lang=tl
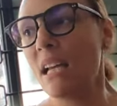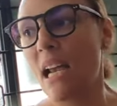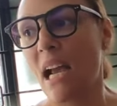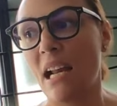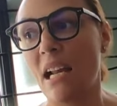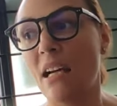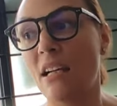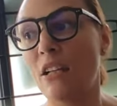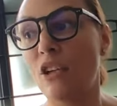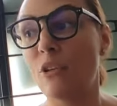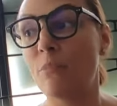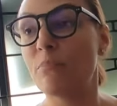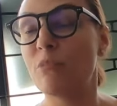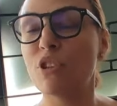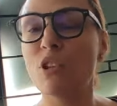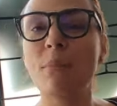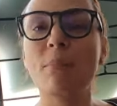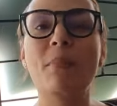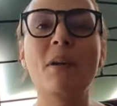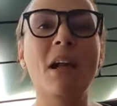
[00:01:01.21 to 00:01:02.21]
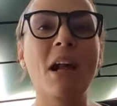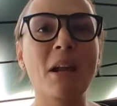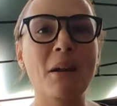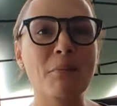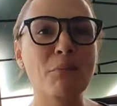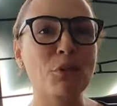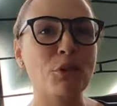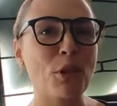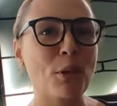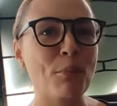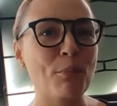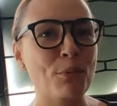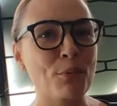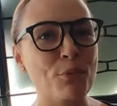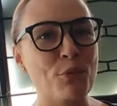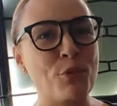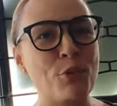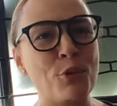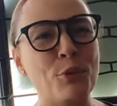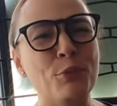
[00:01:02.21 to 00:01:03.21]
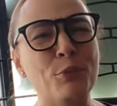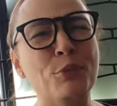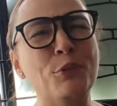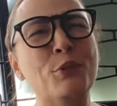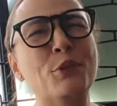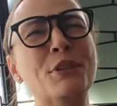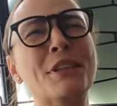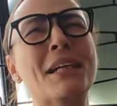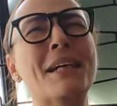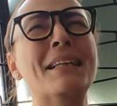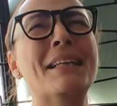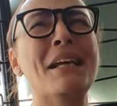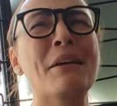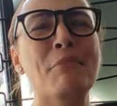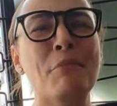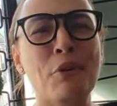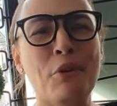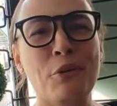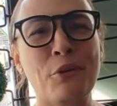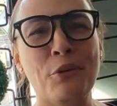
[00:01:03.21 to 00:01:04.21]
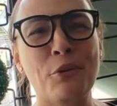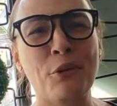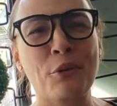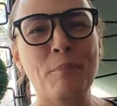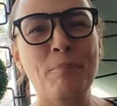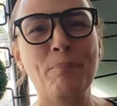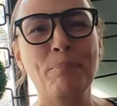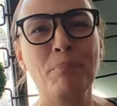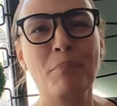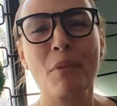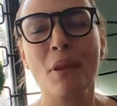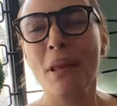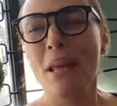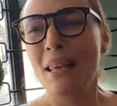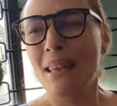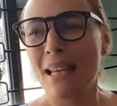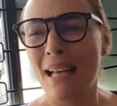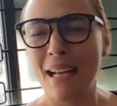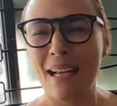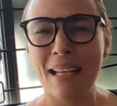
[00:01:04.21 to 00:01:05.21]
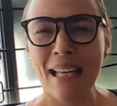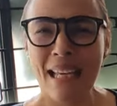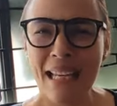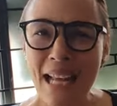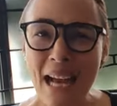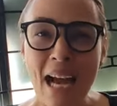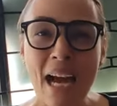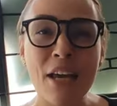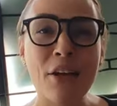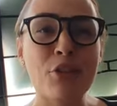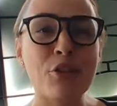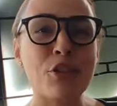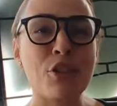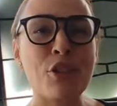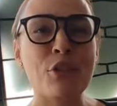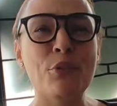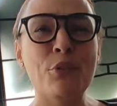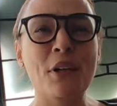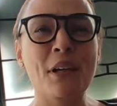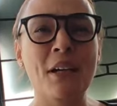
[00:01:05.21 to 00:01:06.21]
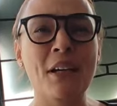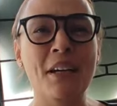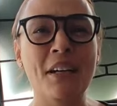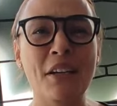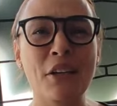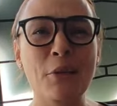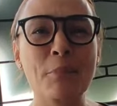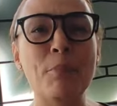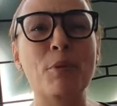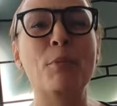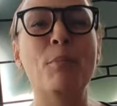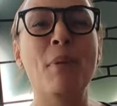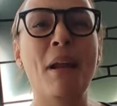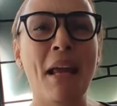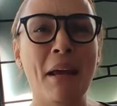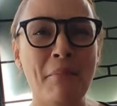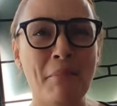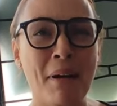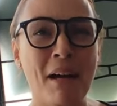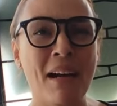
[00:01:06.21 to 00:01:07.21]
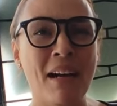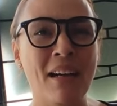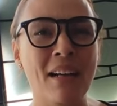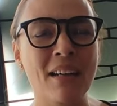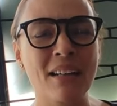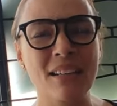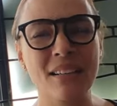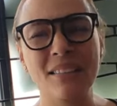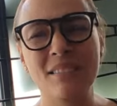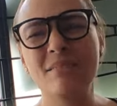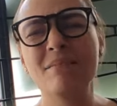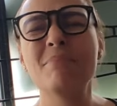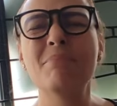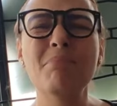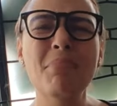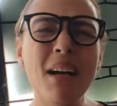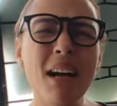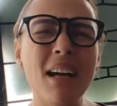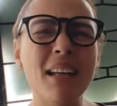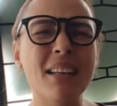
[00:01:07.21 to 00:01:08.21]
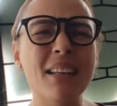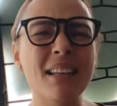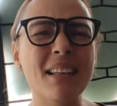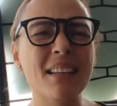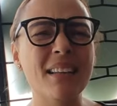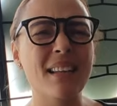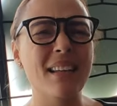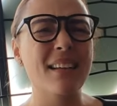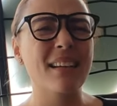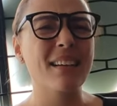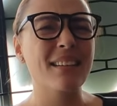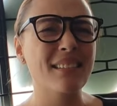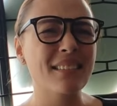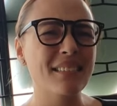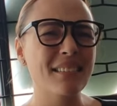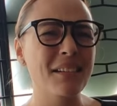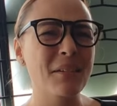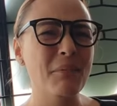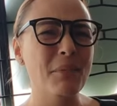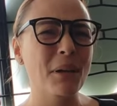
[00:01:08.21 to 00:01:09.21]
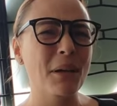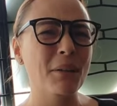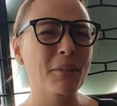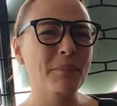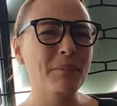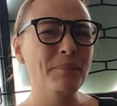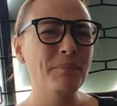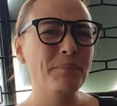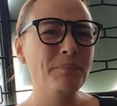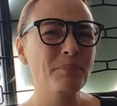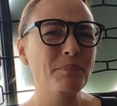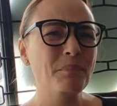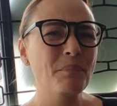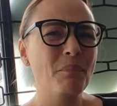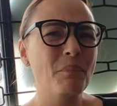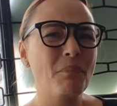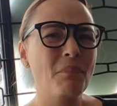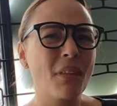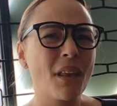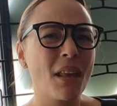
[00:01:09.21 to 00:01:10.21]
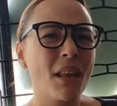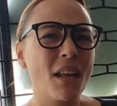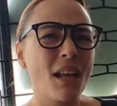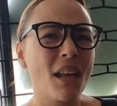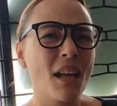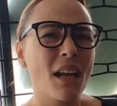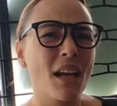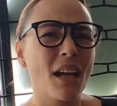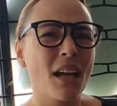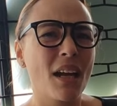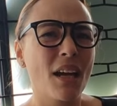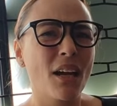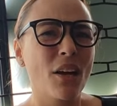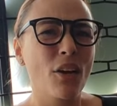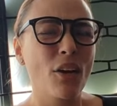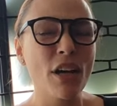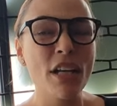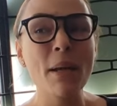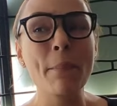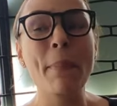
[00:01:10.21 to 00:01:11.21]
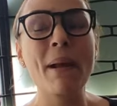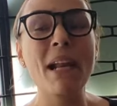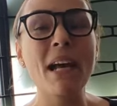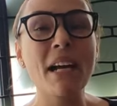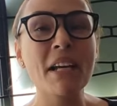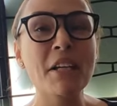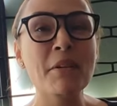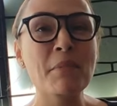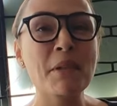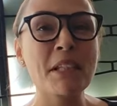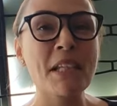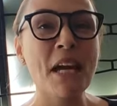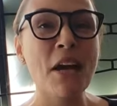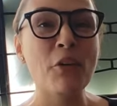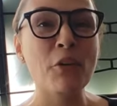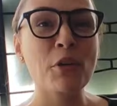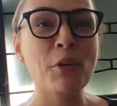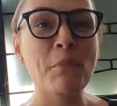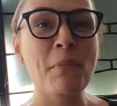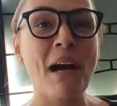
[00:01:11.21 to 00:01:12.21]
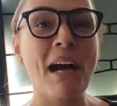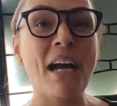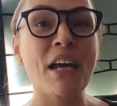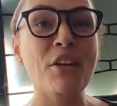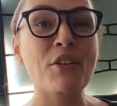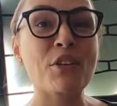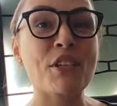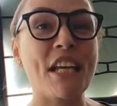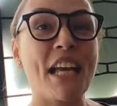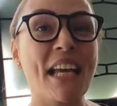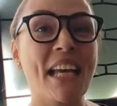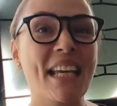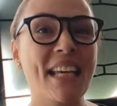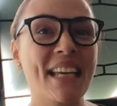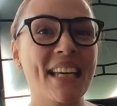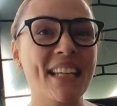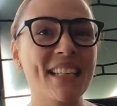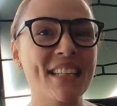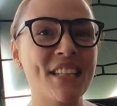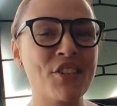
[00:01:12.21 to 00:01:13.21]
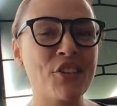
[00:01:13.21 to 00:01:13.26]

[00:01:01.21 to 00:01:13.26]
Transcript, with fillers: Kaya lang, siyempre lalambot ang puso. Mm. Nanay mo yun. Mm. Inaayos yung, uh, yung problema. Hindi. Buti naman po at all is well na po. Eh, palaki naman niya ako na maayos eh. Mm.